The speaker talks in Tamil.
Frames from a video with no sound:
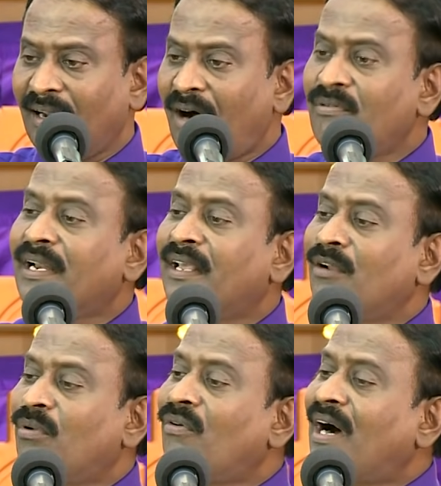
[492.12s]
அவர்
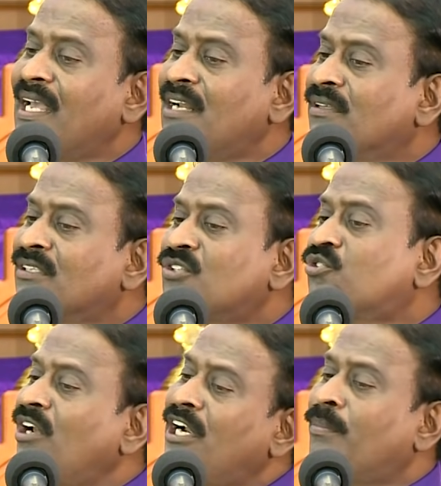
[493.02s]
என்னமோ வாயில் வந்து
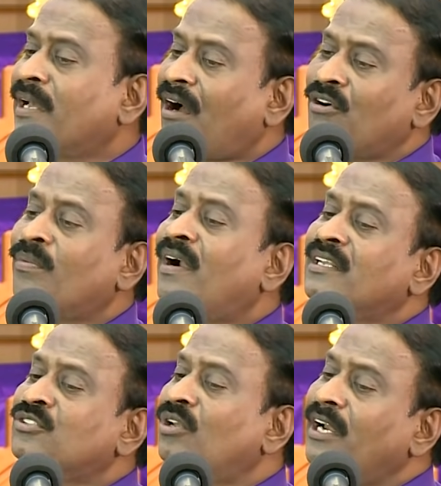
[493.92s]
சொல்லிட்டு பாரு அவர்
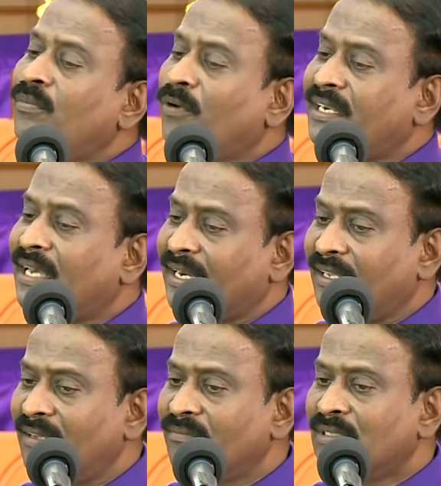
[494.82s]
பாட்டுக்கு சொல்லிட்டு போயிட்டார்
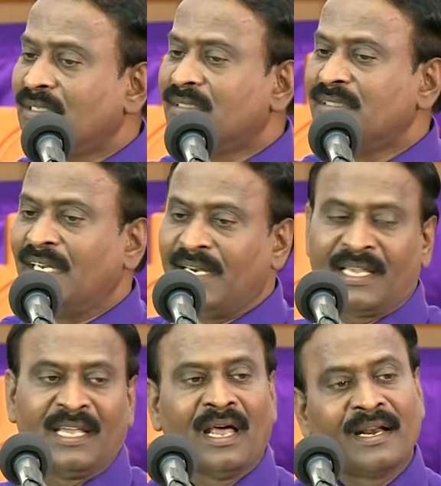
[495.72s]

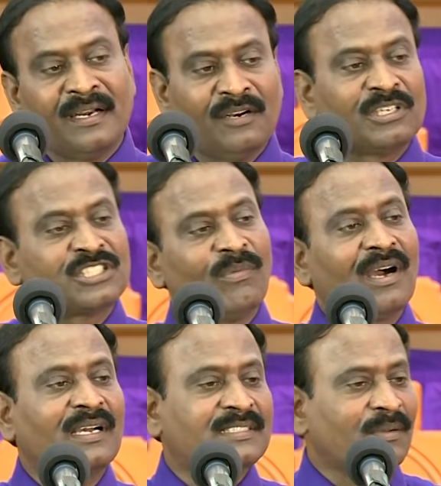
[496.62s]
இன்றைக்கி நான் ரெண்டு
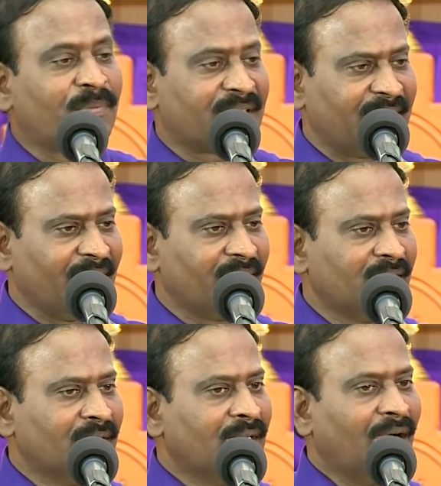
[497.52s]
வருஷமாக கஷ்டப்படுறேன்
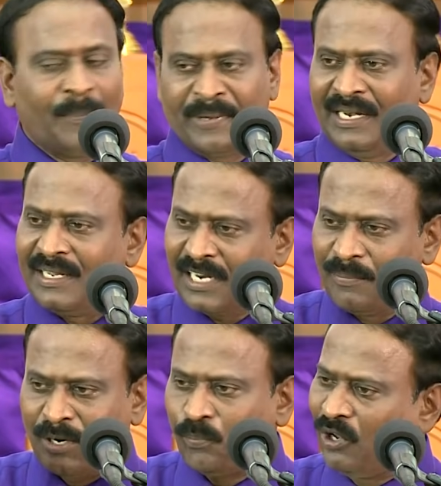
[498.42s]
அப்படின்னு நிறைய
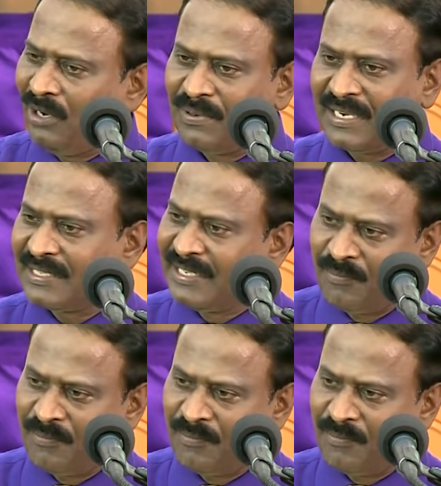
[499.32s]
பேர் புலம்புகிறத